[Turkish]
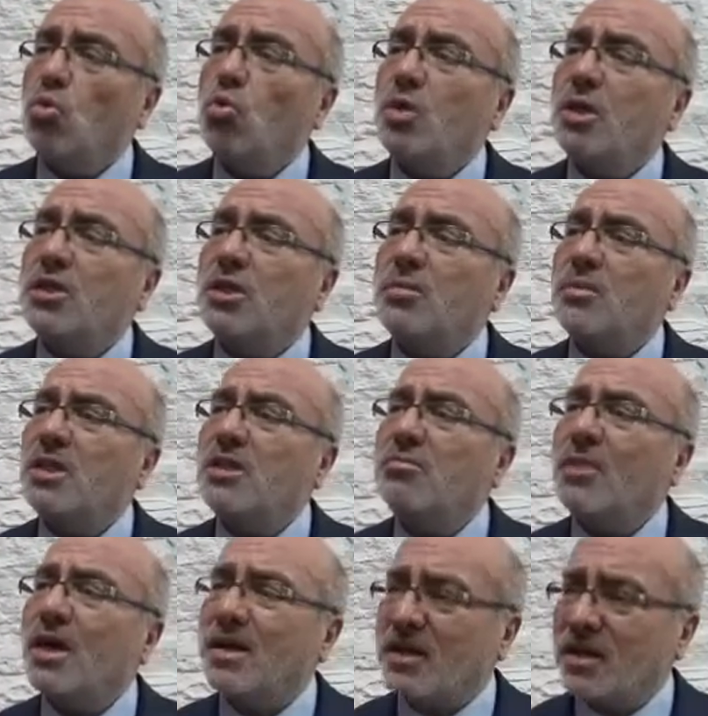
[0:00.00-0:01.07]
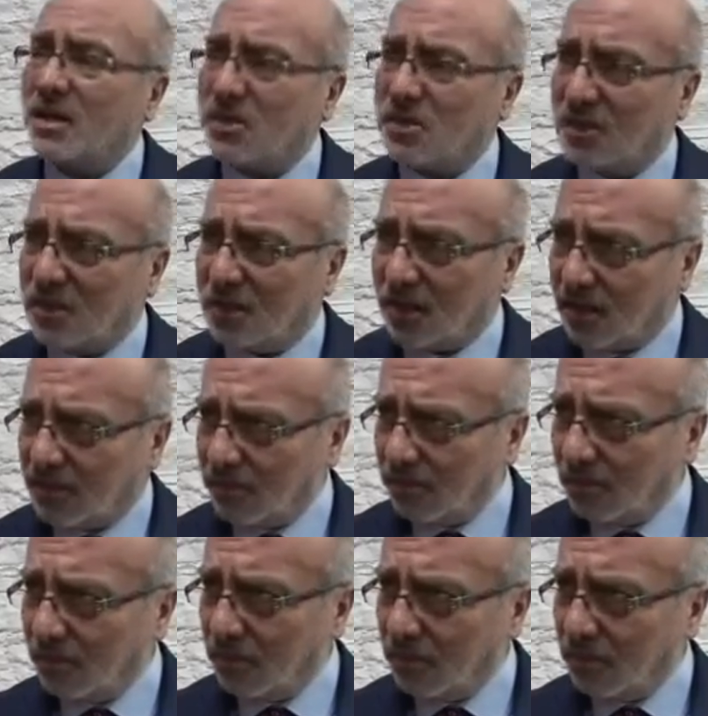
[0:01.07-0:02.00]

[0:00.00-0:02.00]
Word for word: üretimin merkezinde